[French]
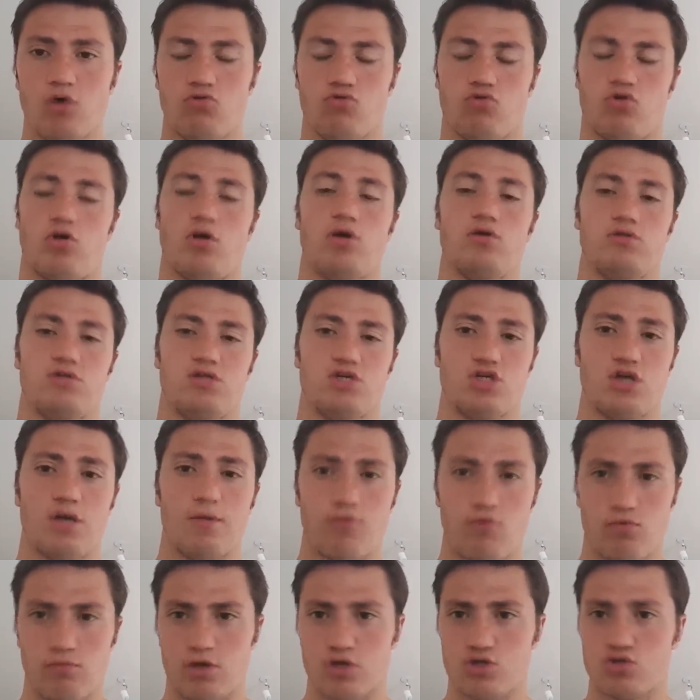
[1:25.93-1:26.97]
Donc
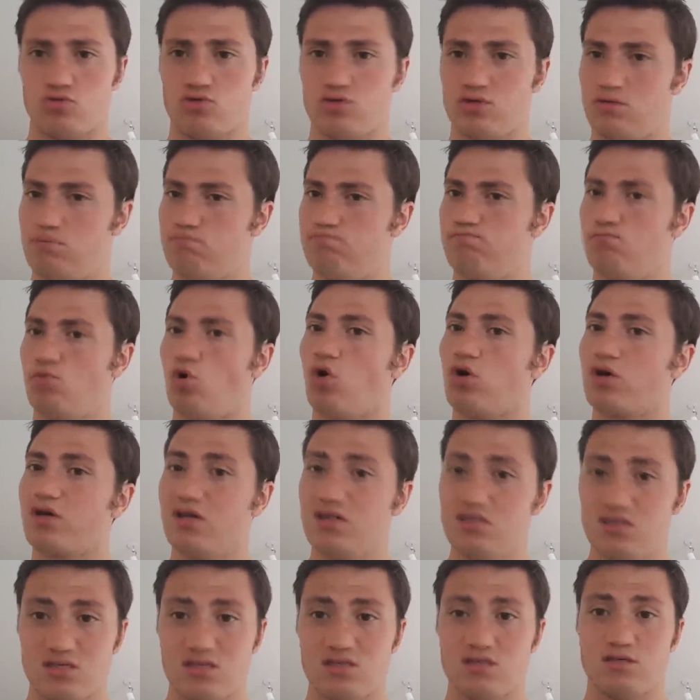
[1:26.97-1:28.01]
déjà, première chose,
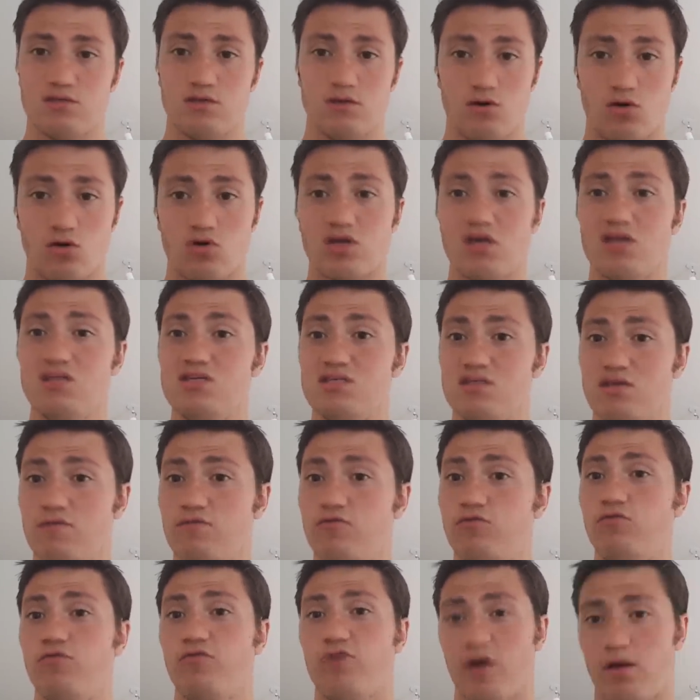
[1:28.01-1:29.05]

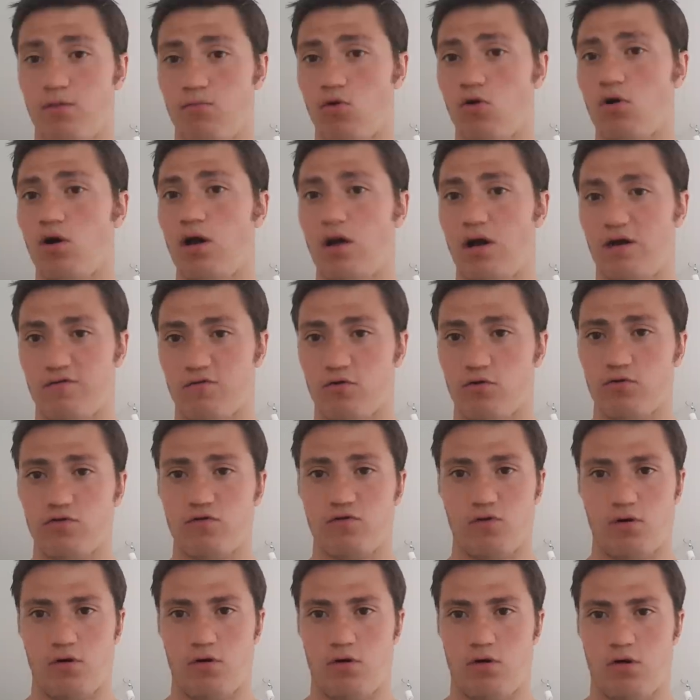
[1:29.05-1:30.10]
organisez-vous vraiment à
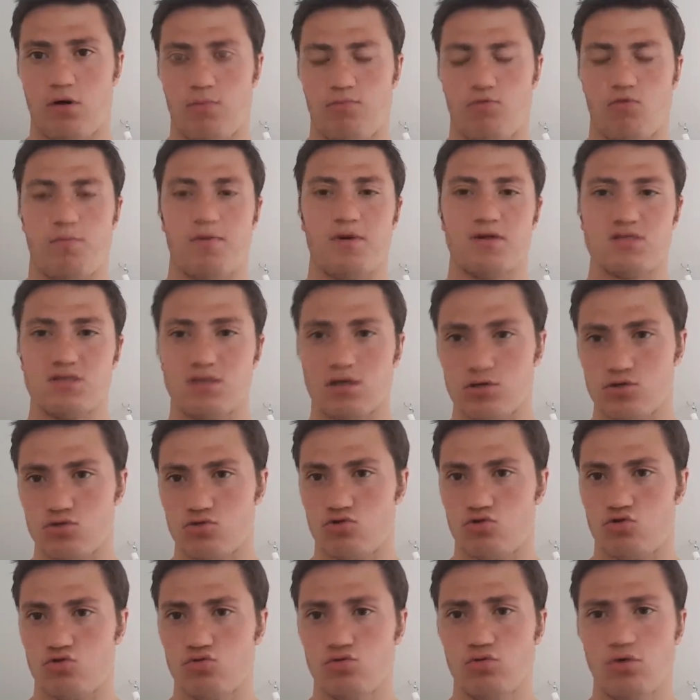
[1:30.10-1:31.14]
l'avance euh, pour partir à
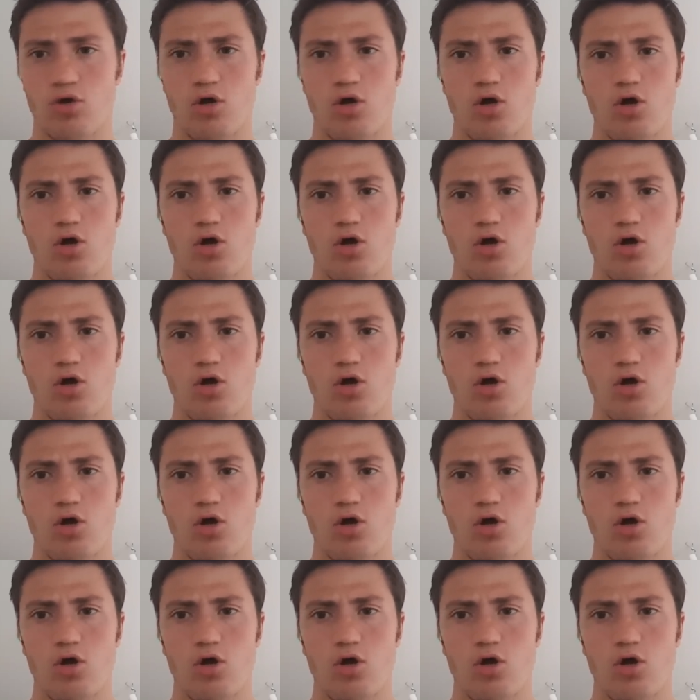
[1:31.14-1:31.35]
The Q.